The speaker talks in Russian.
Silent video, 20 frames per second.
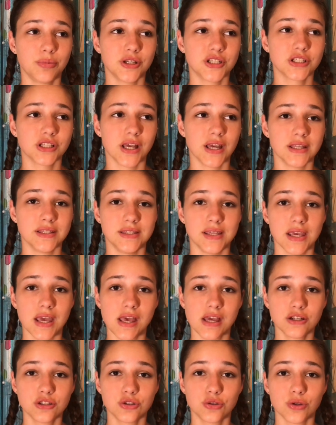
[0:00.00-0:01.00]
пришла
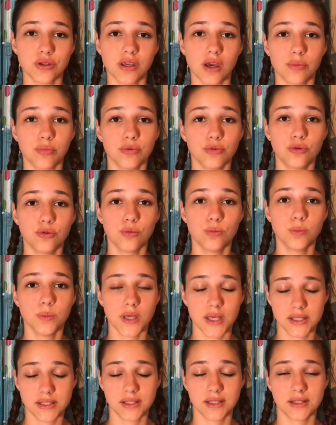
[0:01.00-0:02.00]
идея, что я буду
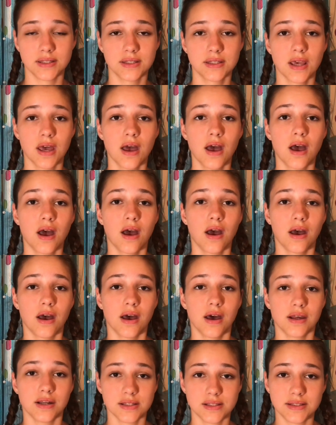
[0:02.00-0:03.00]
месяц
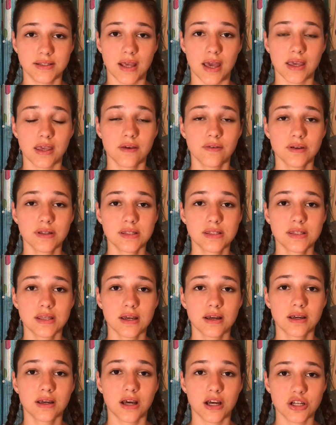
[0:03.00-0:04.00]

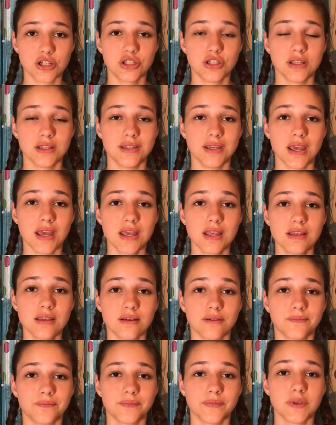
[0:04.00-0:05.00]
растягиваться каждый день
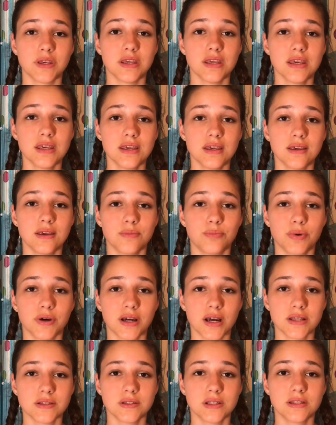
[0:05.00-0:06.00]
и
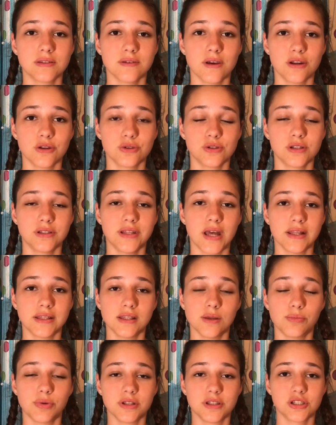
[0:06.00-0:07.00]
показывать свой результат
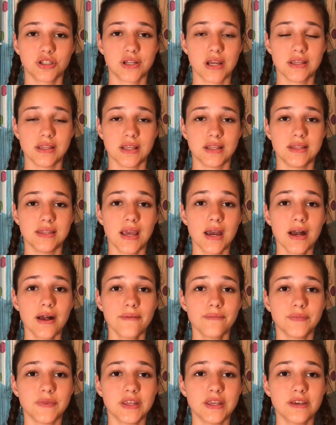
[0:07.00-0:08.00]
на протяжении дня,
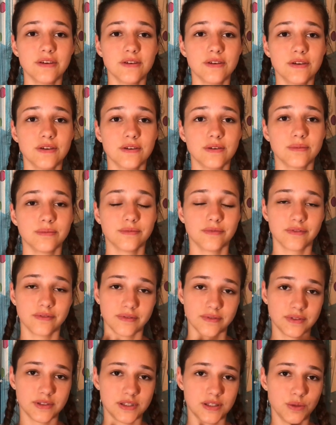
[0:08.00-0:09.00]
и
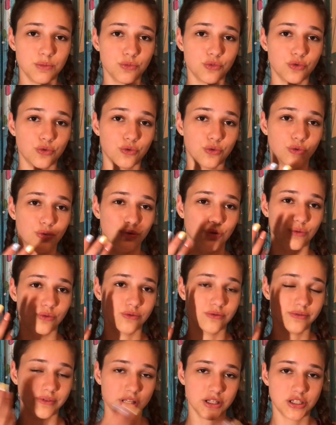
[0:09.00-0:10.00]
сниму
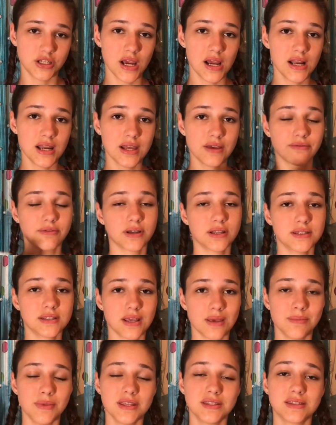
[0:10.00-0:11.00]
в начале и в конце
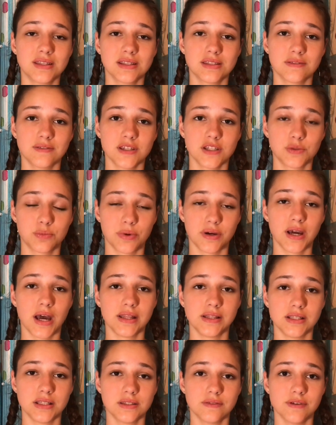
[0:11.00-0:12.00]
месяца свои
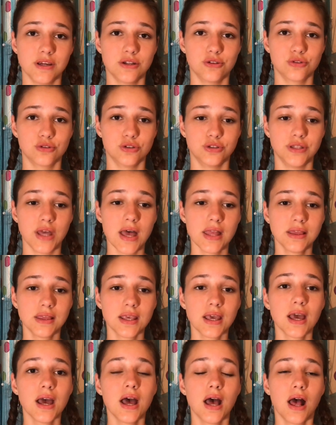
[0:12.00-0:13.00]
шпагаты, свои
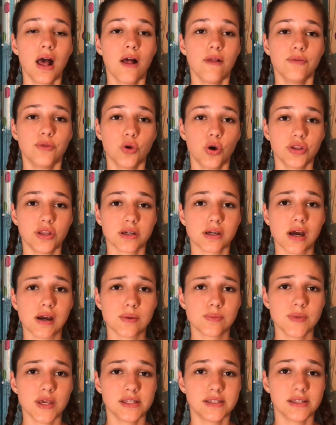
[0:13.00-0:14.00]
результаты, но так
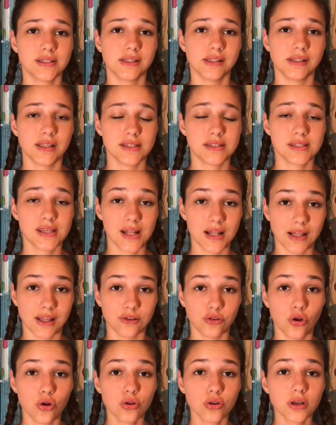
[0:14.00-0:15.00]
как месяц это сильно
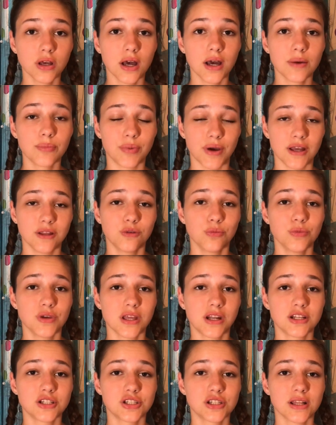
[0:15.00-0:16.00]
долго, поэтому я
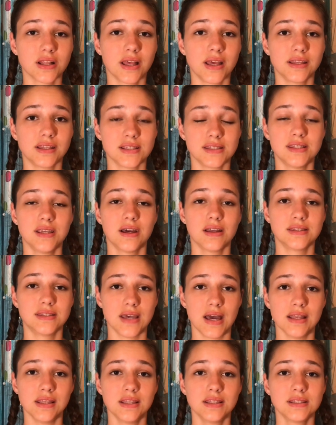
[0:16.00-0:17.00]
решила это сделать
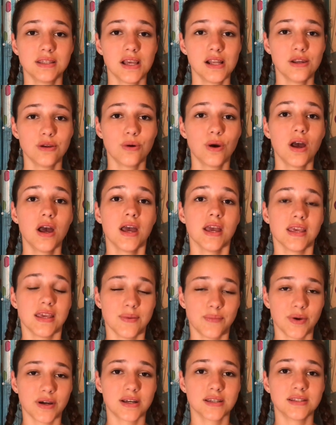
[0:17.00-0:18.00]
за неделю и
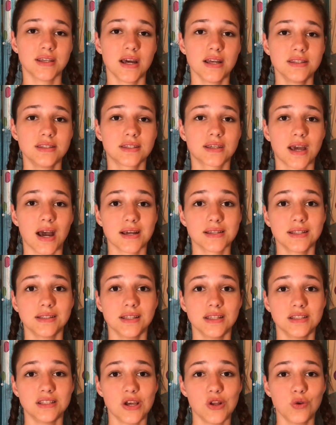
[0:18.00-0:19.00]
показать, как за
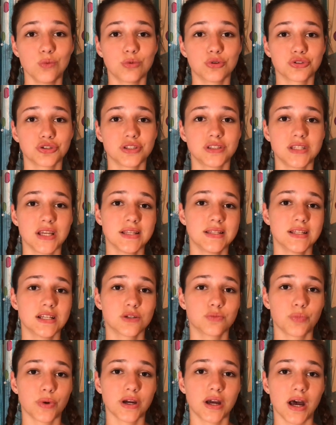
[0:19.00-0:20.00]
неделю можно сесть на
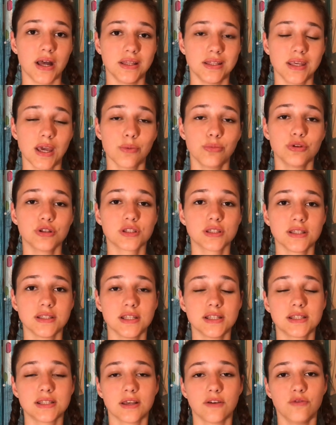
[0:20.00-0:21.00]
шпагат. Я буду
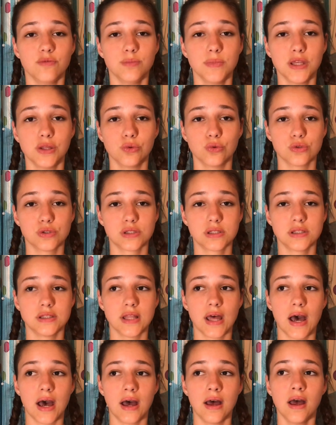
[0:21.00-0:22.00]
садиться в минус
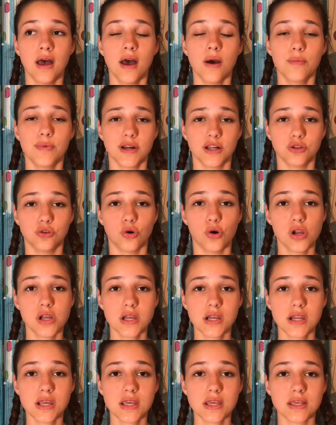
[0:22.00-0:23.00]
на
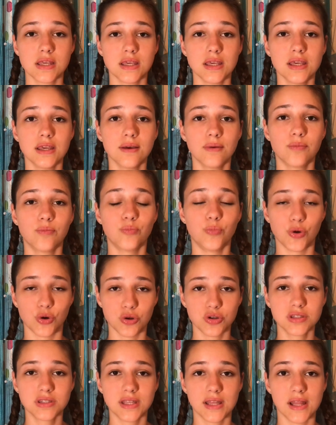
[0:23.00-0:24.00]
продольный и
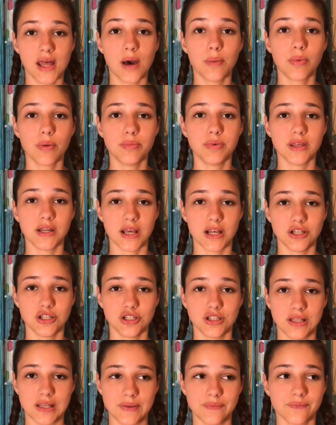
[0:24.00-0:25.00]
просто на
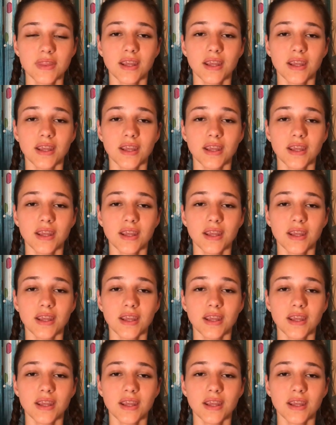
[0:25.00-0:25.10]
поперечный.